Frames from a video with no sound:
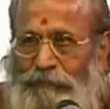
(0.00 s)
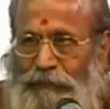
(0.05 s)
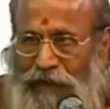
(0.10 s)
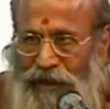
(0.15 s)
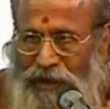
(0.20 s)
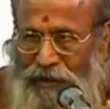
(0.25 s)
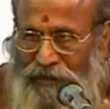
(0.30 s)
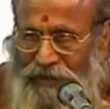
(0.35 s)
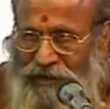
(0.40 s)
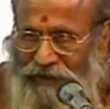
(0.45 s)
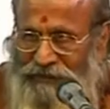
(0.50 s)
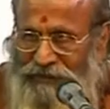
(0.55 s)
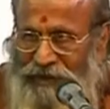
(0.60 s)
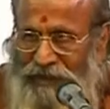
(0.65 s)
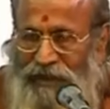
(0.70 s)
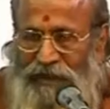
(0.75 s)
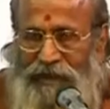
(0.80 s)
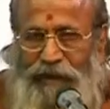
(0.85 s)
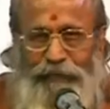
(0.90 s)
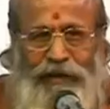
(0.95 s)
మన యొక్క
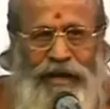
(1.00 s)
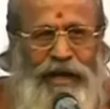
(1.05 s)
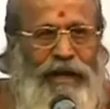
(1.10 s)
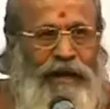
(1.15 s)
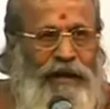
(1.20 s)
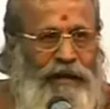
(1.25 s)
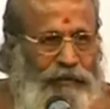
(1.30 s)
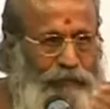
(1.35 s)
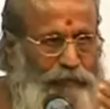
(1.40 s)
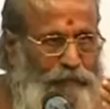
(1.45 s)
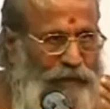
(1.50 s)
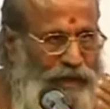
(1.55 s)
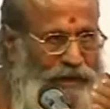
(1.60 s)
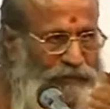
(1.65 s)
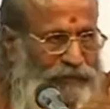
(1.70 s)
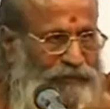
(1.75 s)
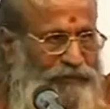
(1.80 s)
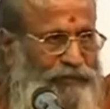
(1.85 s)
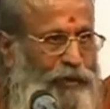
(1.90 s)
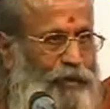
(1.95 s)
శరీరమే
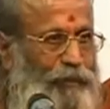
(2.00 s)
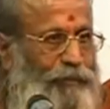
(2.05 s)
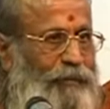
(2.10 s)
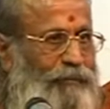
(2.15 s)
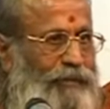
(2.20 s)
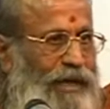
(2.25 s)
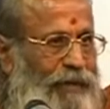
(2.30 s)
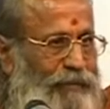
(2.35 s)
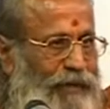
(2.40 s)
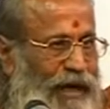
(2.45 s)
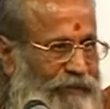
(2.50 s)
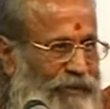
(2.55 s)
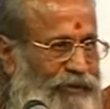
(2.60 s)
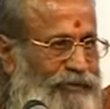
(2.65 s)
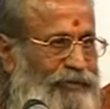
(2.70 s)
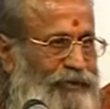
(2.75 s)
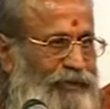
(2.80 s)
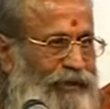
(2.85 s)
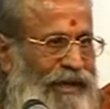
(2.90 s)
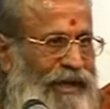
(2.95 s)
భగవత్ స్వరూపంగా
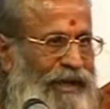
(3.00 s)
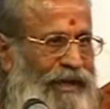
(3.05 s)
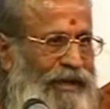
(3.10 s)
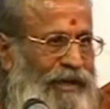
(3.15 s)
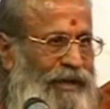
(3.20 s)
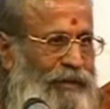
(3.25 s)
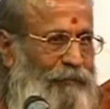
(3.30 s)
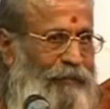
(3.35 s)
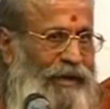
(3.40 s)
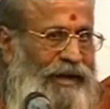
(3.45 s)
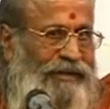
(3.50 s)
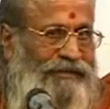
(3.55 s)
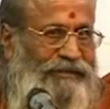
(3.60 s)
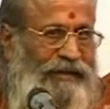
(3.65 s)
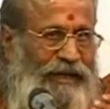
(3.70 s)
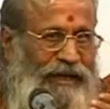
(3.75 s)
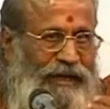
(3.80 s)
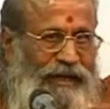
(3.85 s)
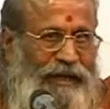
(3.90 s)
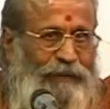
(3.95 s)
భావించుకొని మన
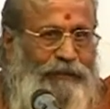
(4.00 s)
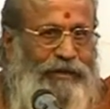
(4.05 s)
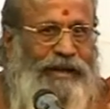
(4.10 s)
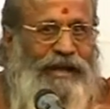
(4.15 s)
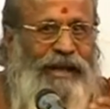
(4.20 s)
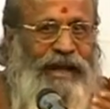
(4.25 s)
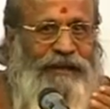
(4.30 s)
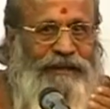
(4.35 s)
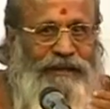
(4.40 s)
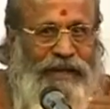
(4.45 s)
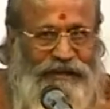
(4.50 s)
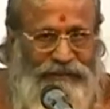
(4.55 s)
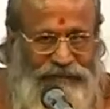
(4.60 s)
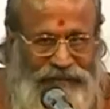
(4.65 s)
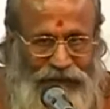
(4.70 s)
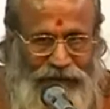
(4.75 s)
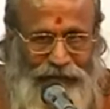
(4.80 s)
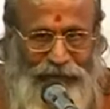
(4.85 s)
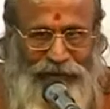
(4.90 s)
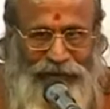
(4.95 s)
శరీరమునకి ఏది
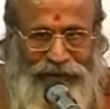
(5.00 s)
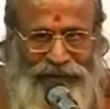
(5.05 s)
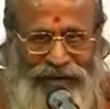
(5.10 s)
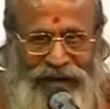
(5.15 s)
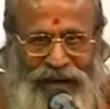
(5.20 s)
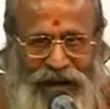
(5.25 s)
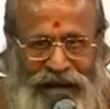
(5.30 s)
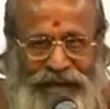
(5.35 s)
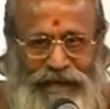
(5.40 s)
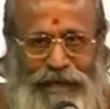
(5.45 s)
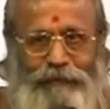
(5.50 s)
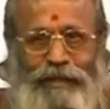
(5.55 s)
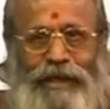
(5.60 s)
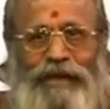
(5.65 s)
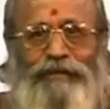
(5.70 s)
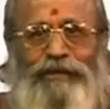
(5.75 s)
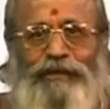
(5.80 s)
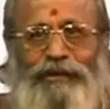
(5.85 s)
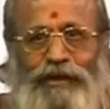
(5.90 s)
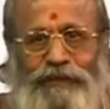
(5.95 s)
నచ్చినదో అదే
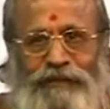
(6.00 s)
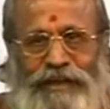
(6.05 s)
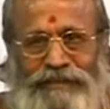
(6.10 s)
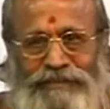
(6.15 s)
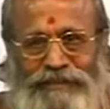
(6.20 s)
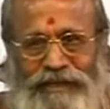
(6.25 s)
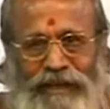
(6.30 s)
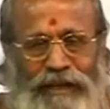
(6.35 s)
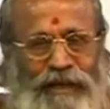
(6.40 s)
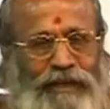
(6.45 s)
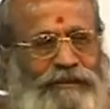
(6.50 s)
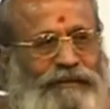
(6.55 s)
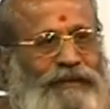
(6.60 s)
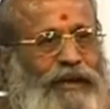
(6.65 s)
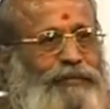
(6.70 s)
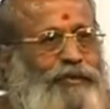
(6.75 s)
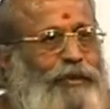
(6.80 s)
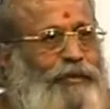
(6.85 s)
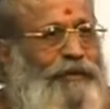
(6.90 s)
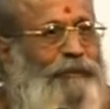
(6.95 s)
భగవంతుడు వేసి
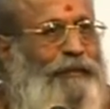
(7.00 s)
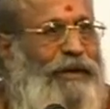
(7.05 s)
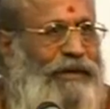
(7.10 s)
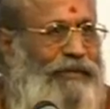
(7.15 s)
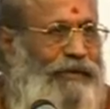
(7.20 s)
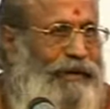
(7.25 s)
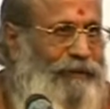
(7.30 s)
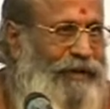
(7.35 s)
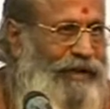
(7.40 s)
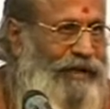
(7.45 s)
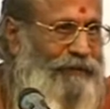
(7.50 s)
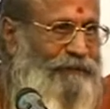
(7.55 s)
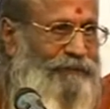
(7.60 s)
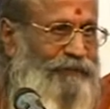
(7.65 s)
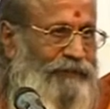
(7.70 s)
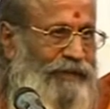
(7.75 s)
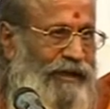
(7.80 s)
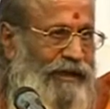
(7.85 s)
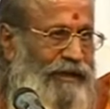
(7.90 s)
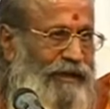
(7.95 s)
సంతృప్తి పడ్డం అనమాట
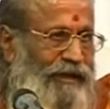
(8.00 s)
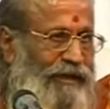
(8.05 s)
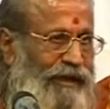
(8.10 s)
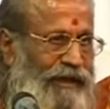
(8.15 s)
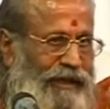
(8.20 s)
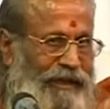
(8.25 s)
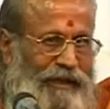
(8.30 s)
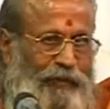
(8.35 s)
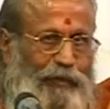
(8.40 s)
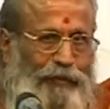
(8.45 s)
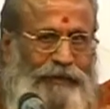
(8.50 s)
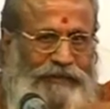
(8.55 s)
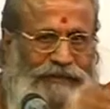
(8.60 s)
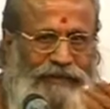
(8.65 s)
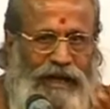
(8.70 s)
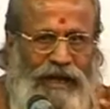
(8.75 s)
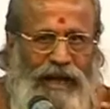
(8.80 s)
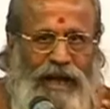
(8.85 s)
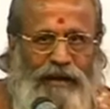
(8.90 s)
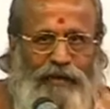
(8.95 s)
ఇది
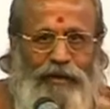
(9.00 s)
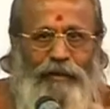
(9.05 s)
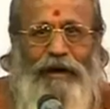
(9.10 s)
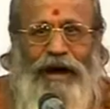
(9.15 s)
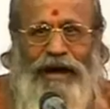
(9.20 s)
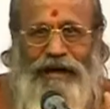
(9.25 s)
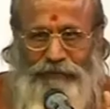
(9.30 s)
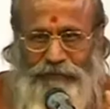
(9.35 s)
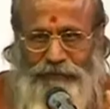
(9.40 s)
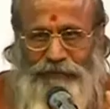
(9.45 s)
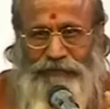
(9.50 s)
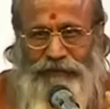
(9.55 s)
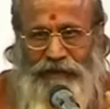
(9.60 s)
ఉపచారాల్లో భాగం